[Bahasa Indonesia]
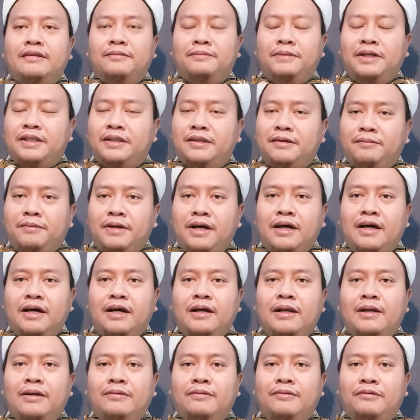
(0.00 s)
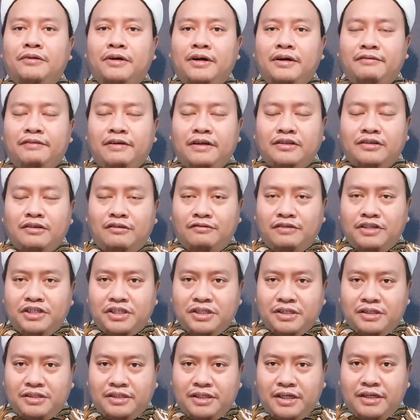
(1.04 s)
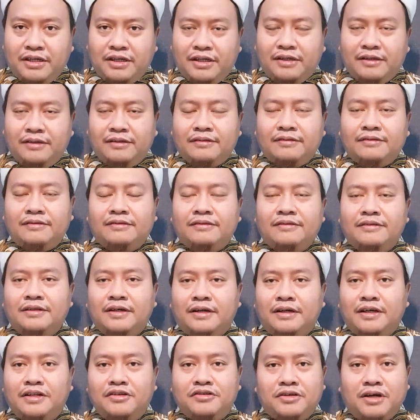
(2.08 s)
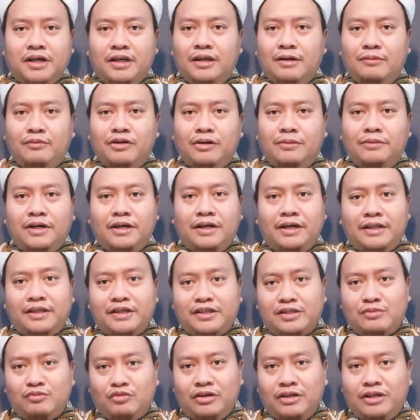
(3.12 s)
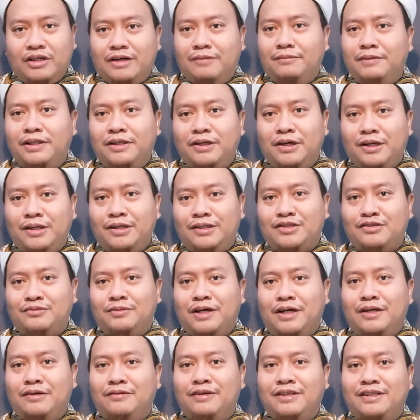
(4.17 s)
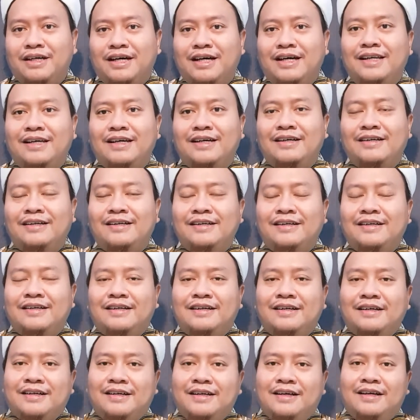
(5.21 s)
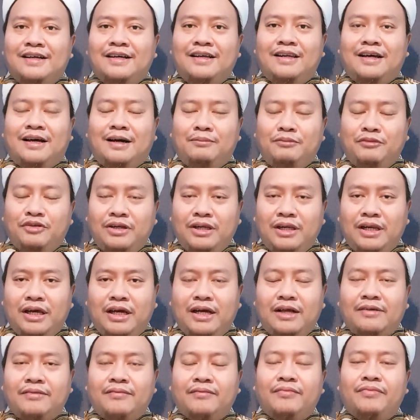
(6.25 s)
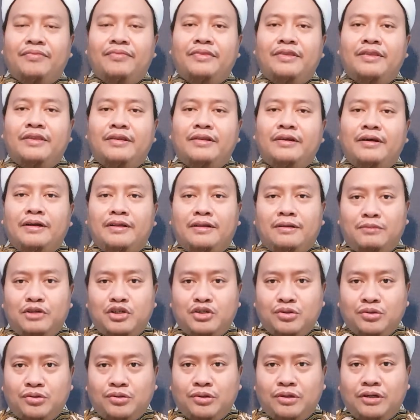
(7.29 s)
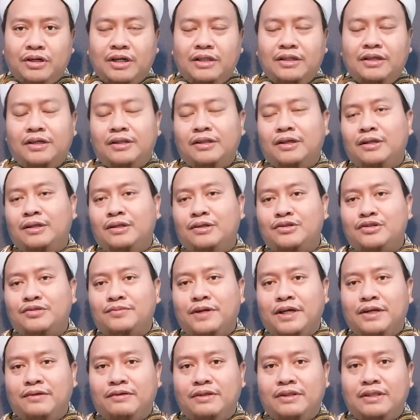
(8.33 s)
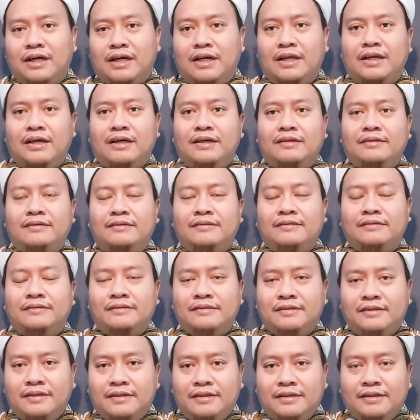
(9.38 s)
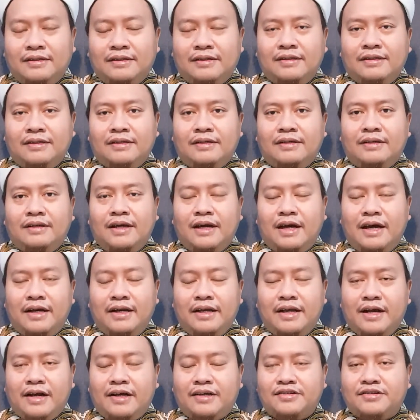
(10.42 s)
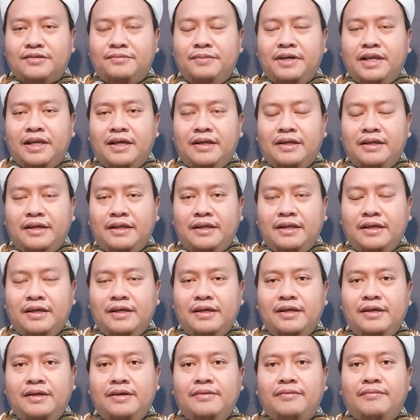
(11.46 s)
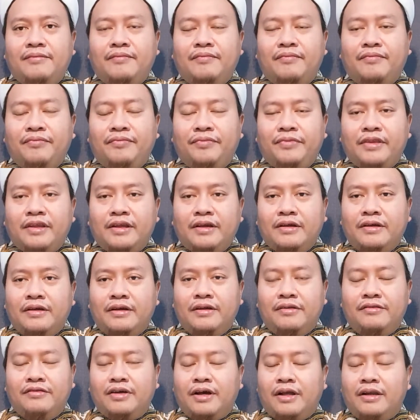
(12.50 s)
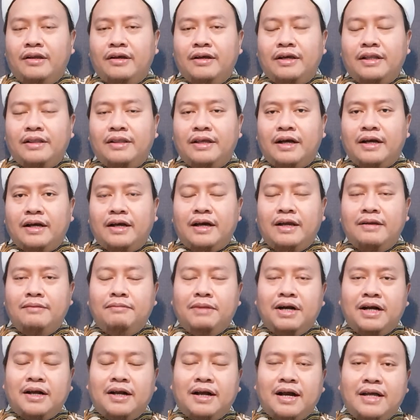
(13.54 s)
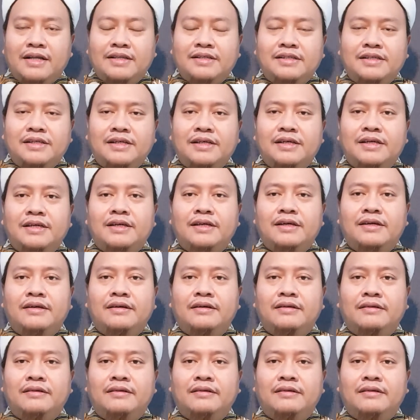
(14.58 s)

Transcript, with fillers: teman-teman UFS official channel yang insya Allah mudah-mudahan kita semua dirahmati Allah Subhanahu Wa Taala. Alhamdulillah kita bersyukur kehadirat Allah Subhanahu Wa Taala. Di hari yang ke-9 ini, insya Allah kita akan mengkaji